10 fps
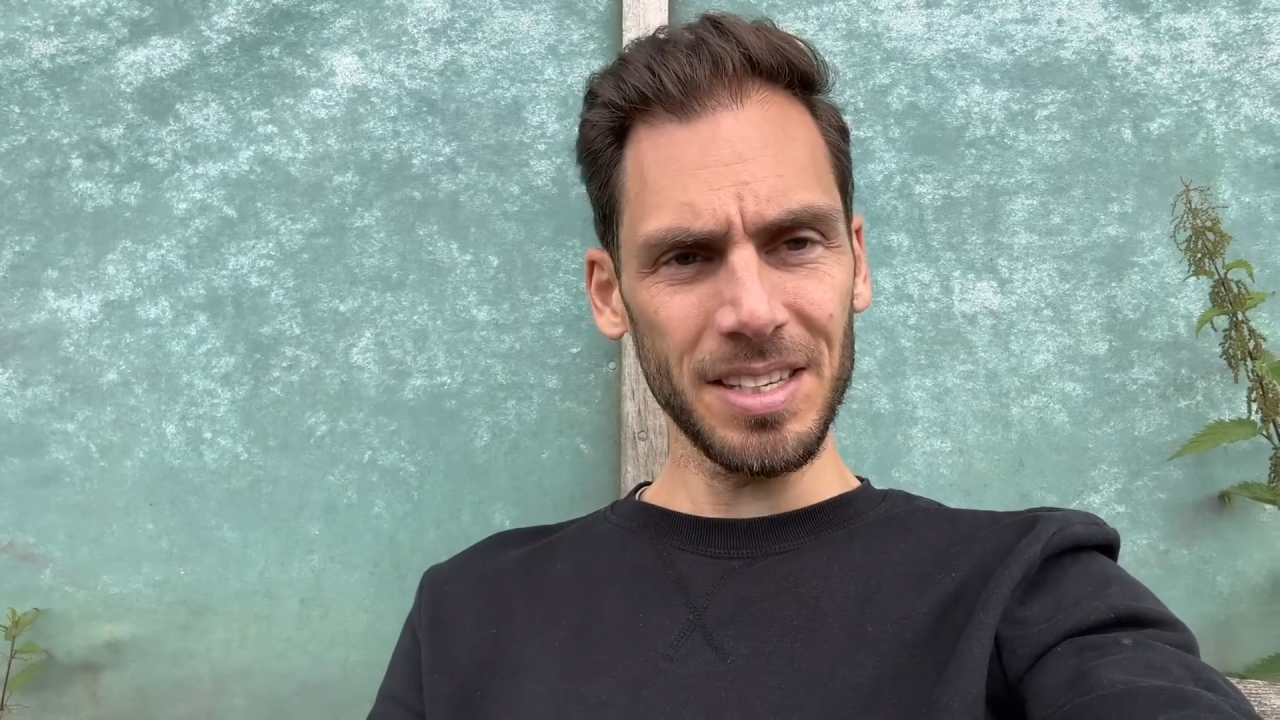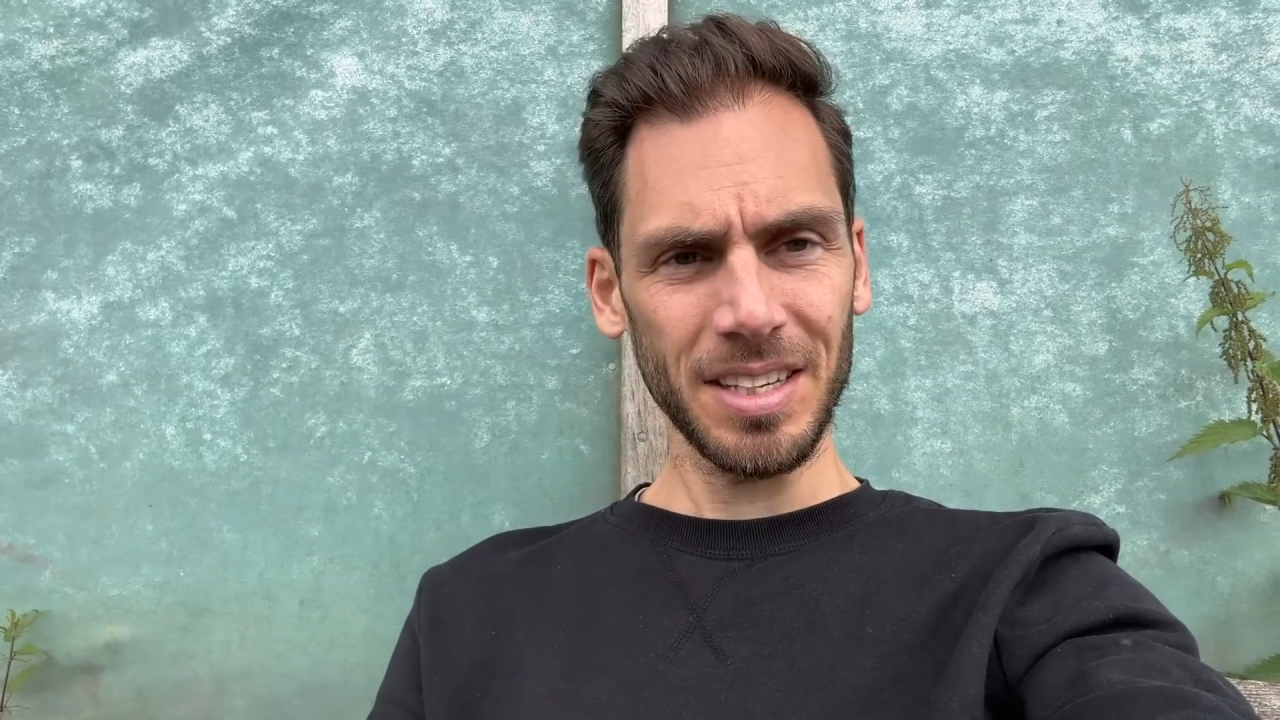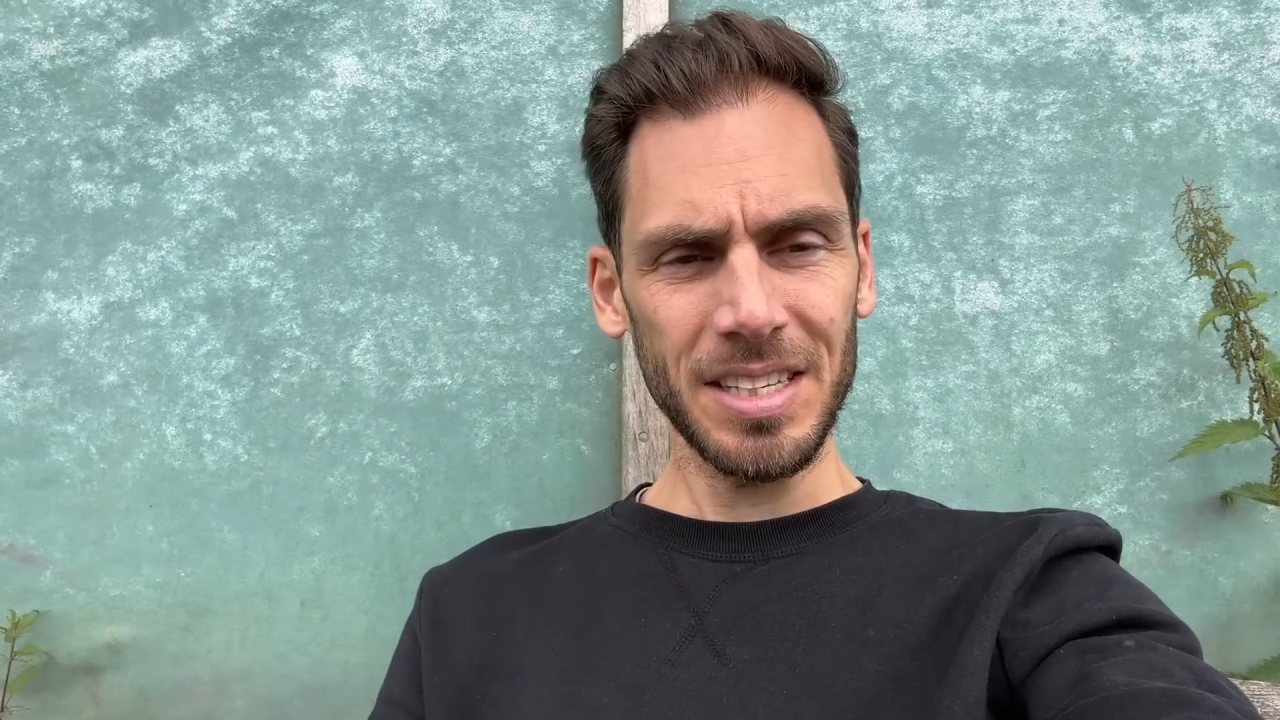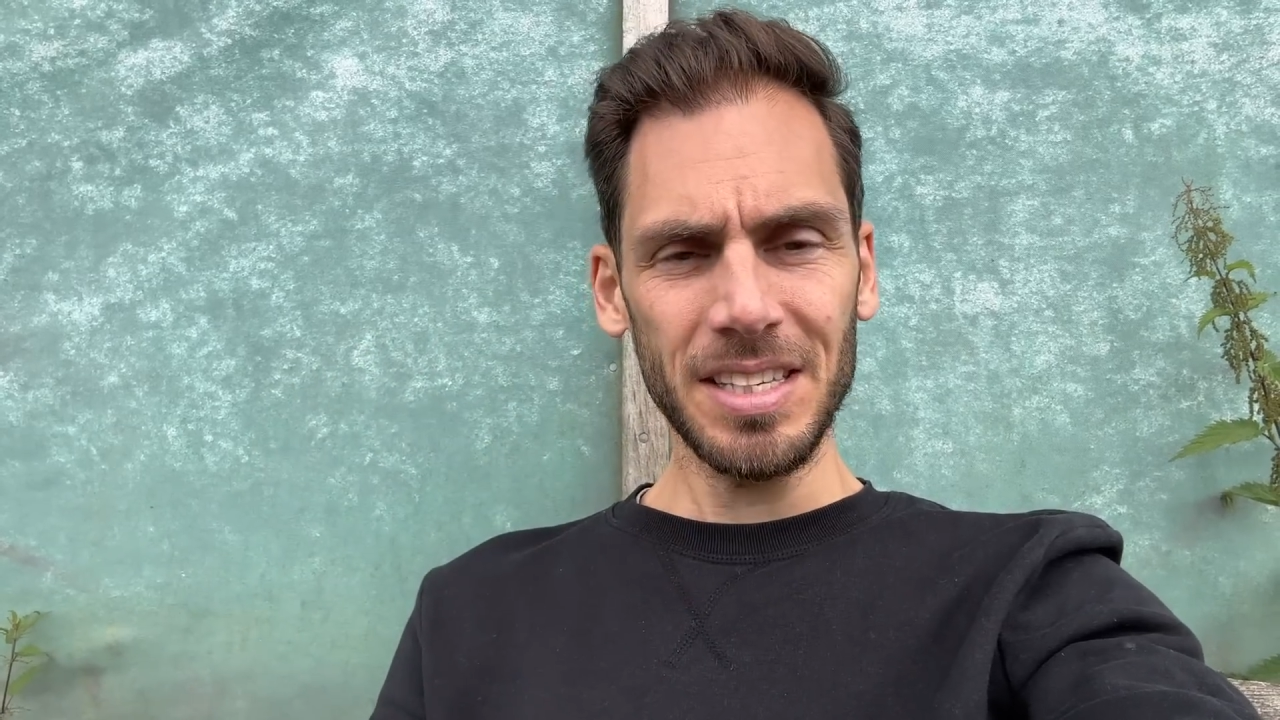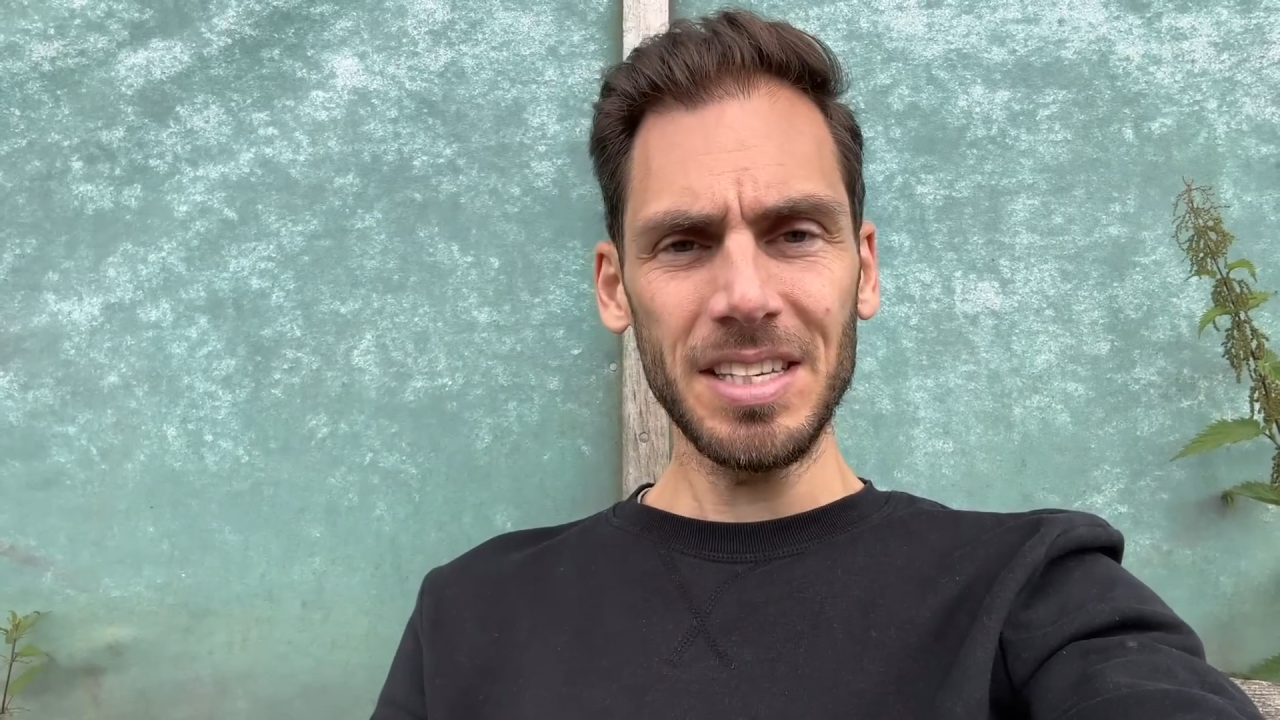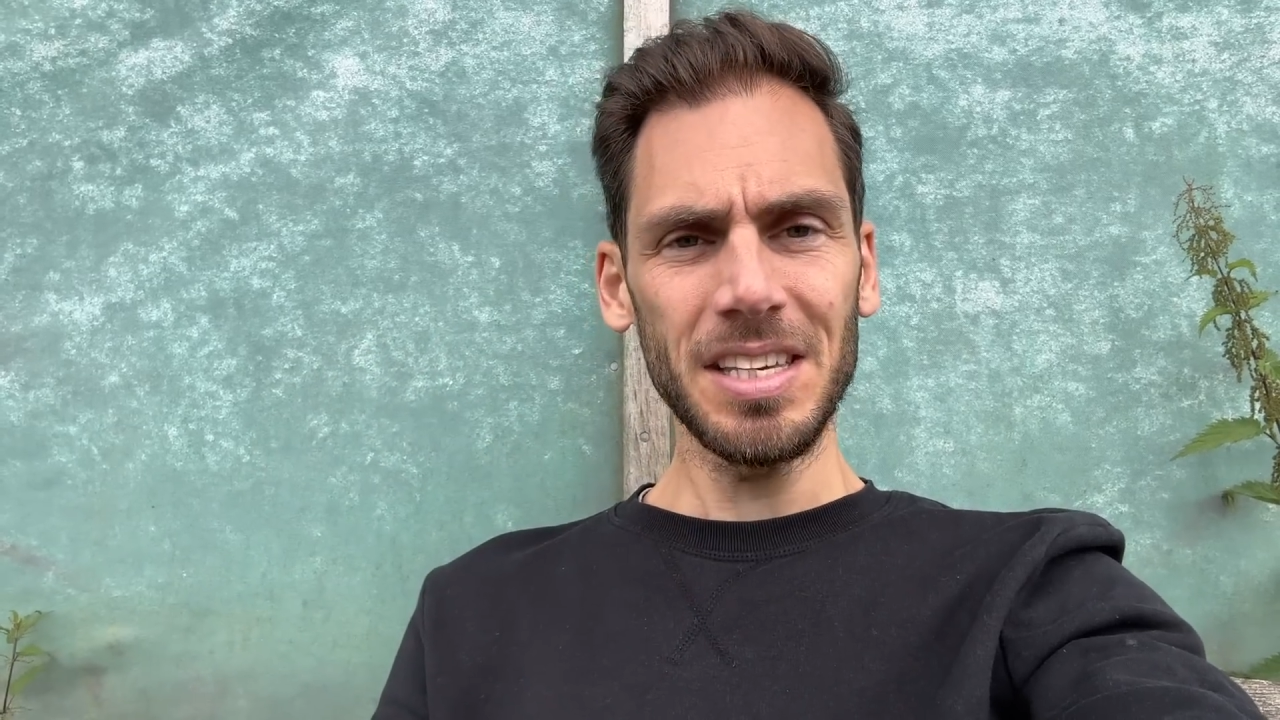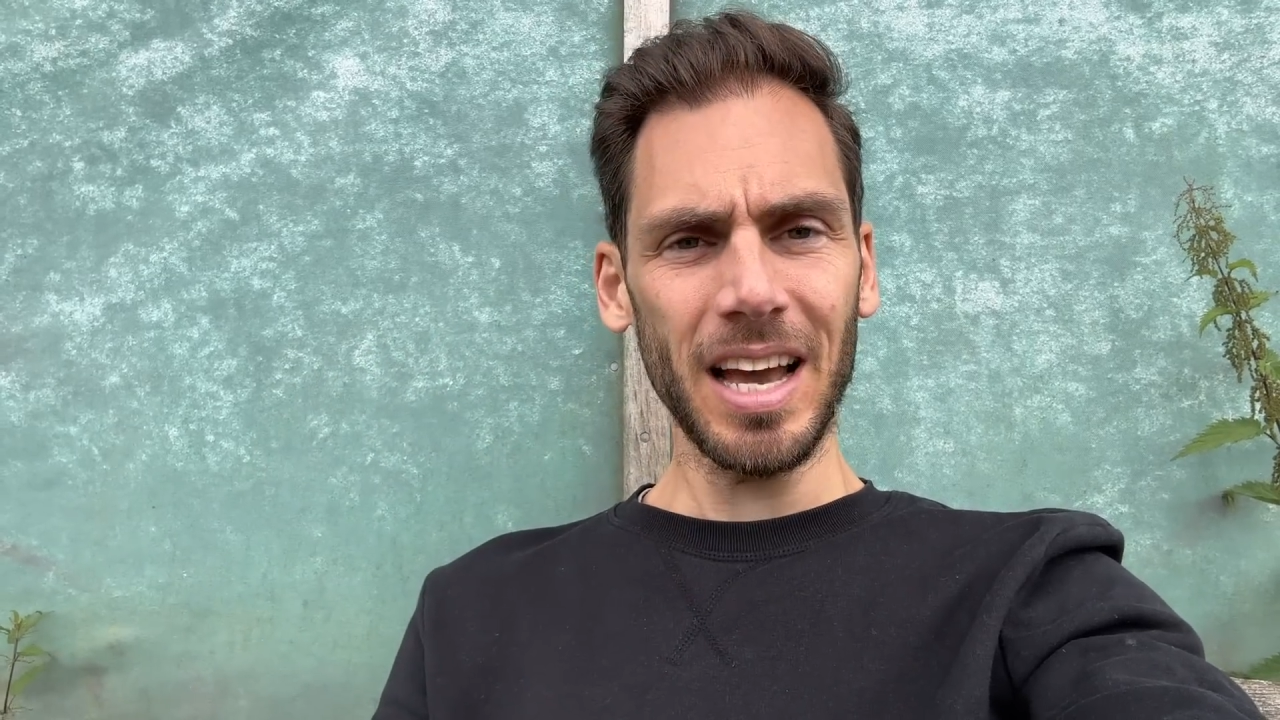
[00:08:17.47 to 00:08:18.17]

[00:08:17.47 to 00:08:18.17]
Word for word: richtig